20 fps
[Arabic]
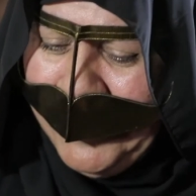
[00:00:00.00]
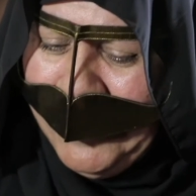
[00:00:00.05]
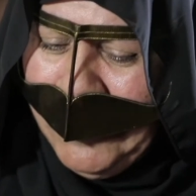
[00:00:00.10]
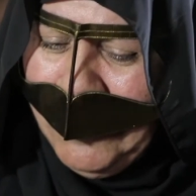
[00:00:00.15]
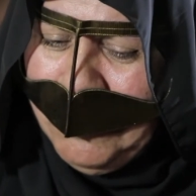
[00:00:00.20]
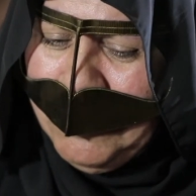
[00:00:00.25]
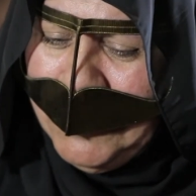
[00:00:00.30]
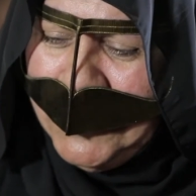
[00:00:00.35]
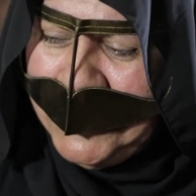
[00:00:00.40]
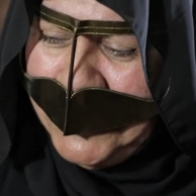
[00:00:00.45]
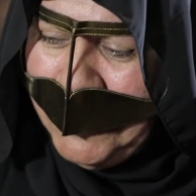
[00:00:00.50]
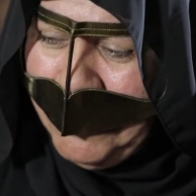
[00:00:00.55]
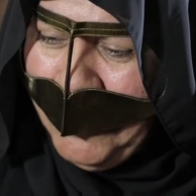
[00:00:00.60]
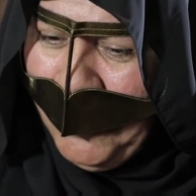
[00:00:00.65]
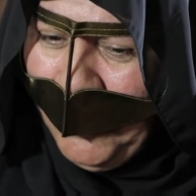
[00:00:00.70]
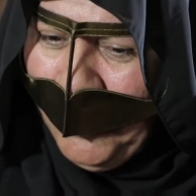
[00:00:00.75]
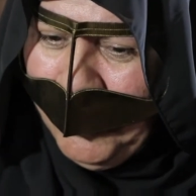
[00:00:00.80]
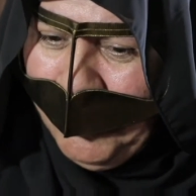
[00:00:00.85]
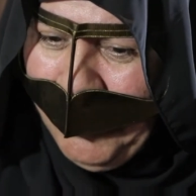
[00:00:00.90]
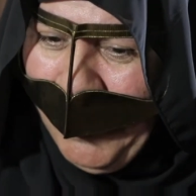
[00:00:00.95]
كلهم
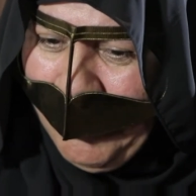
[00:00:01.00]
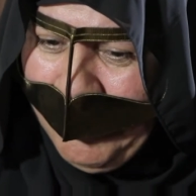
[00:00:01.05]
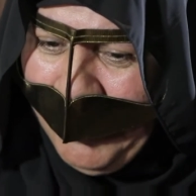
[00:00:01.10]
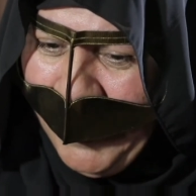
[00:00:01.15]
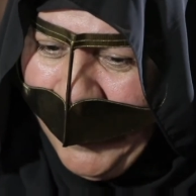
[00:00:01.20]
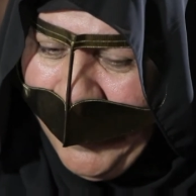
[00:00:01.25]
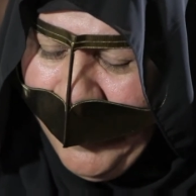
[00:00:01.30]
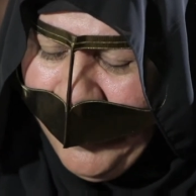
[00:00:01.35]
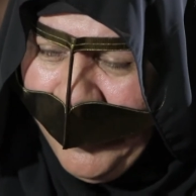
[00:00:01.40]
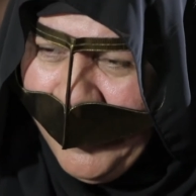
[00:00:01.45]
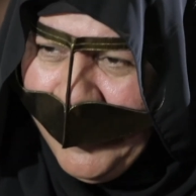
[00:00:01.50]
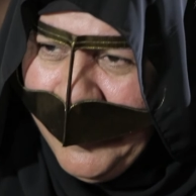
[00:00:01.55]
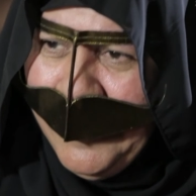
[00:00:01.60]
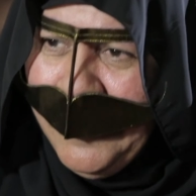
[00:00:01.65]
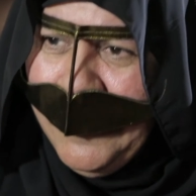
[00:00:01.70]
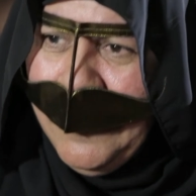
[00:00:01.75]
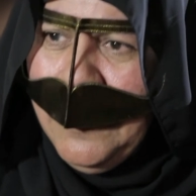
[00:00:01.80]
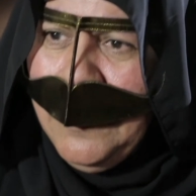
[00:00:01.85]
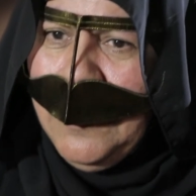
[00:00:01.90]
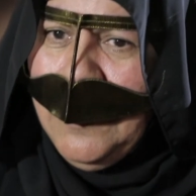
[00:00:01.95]
يتجمعون مع بعض
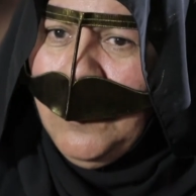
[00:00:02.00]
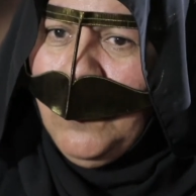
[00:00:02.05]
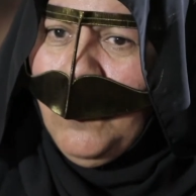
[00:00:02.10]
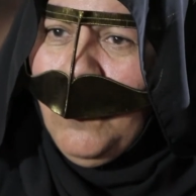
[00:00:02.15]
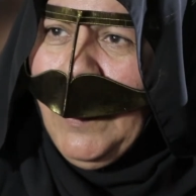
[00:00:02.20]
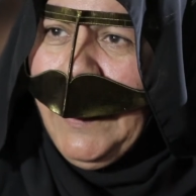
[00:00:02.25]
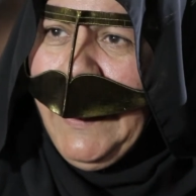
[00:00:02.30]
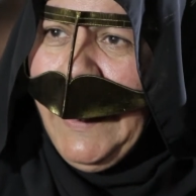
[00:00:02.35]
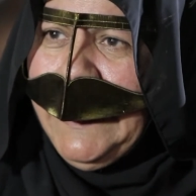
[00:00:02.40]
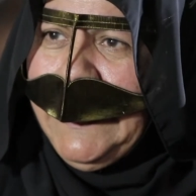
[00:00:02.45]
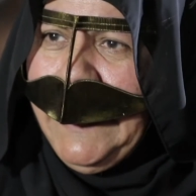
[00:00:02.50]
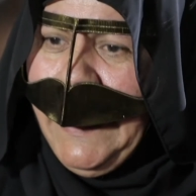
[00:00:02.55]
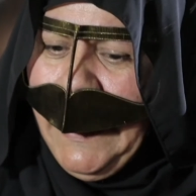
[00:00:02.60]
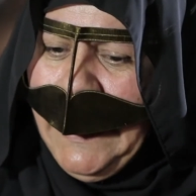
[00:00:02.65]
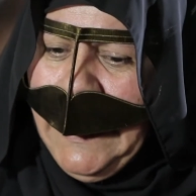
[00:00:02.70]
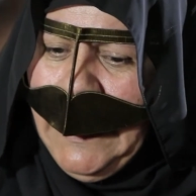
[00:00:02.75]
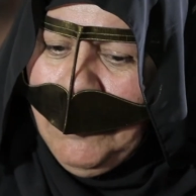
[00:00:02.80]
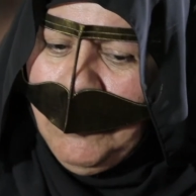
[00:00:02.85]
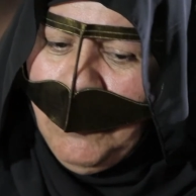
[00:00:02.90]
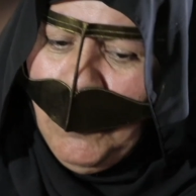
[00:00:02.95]
واقعد
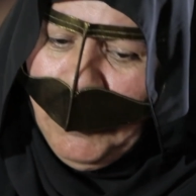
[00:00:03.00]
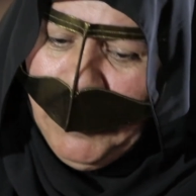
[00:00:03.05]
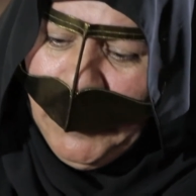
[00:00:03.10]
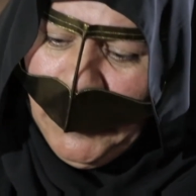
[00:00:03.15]
اعلمهم